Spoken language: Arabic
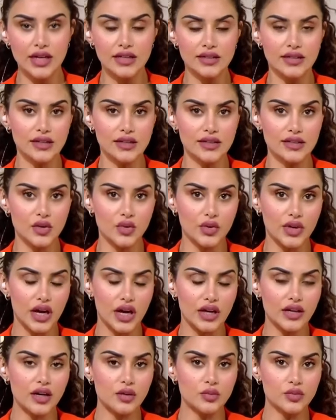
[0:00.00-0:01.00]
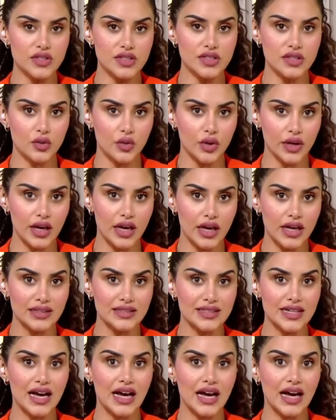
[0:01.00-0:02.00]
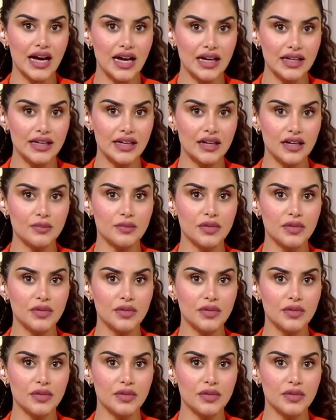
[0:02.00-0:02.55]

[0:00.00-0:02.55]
تحتوي على مستويات عالية